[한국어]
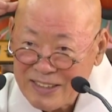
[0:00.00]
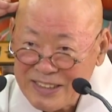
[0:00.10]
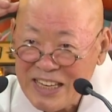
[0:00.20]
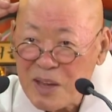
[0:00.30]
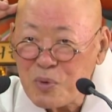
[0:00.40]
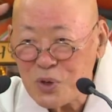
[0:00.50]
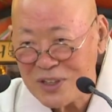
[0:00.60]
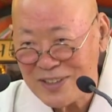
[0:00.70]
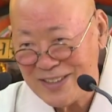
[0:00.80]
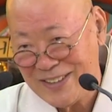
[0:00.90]

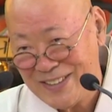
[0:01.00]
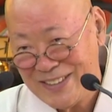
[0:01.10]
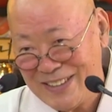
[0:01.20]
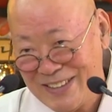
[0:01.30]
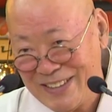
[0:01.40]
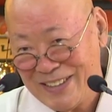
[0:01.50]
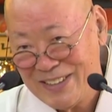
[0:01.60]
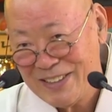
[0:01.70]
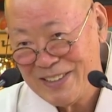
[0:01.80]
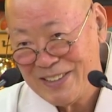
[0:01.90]
재보는 거예요.
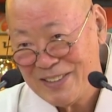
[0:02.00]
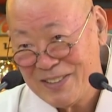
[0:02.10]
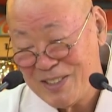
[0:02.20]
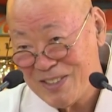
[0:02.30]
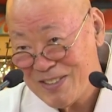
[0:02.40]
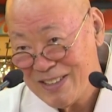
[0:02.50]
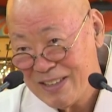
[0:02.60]
그죠?